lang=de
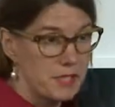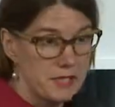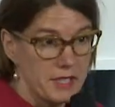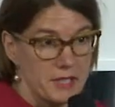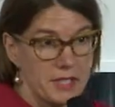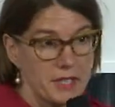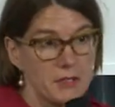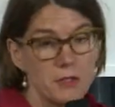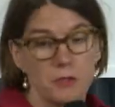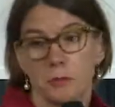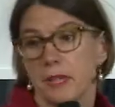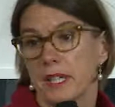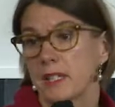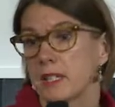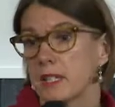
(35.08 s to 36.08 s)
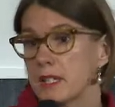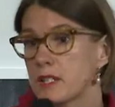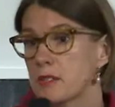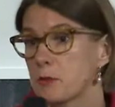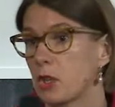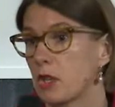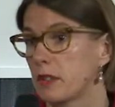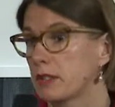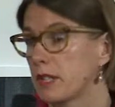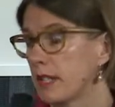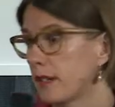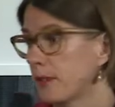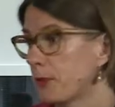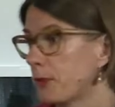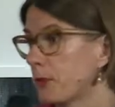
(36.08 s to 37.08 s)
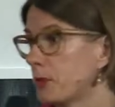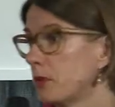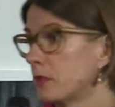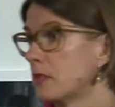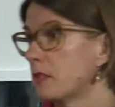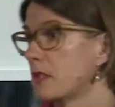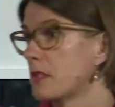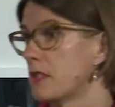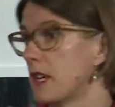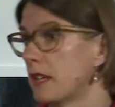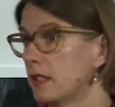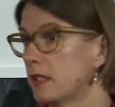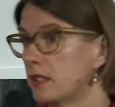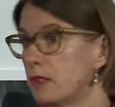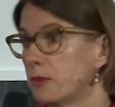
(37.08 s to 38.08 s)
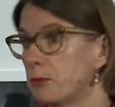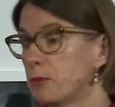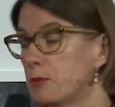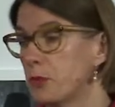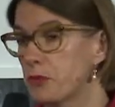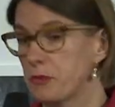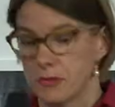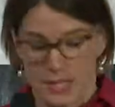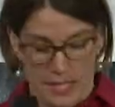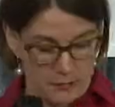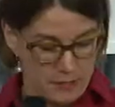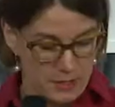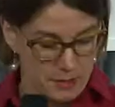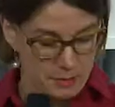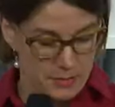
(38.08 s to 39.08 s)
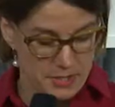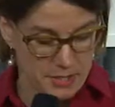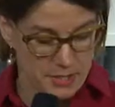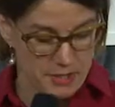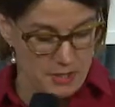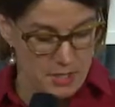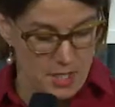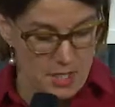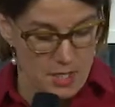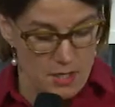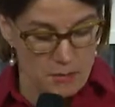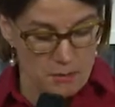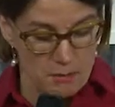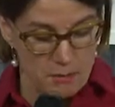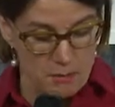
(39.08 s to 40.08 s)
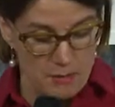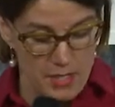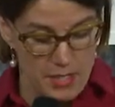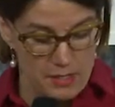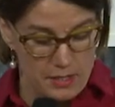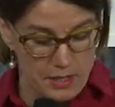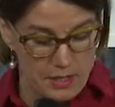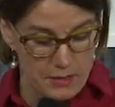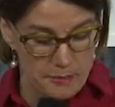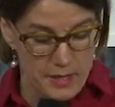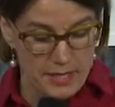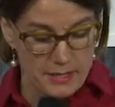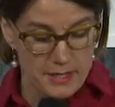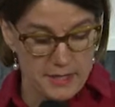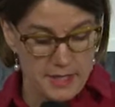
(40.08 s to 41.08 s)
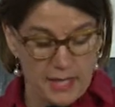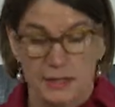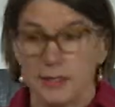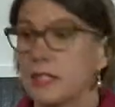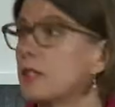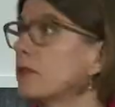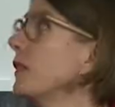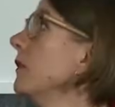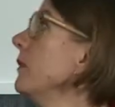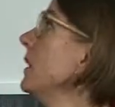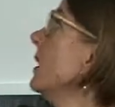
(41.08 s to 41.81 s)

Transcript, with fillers: bisschen näher zu bringen in diesem Kontext. Und Design müssen wir einfach ein bisschen mal ähm, anders angehen, wenn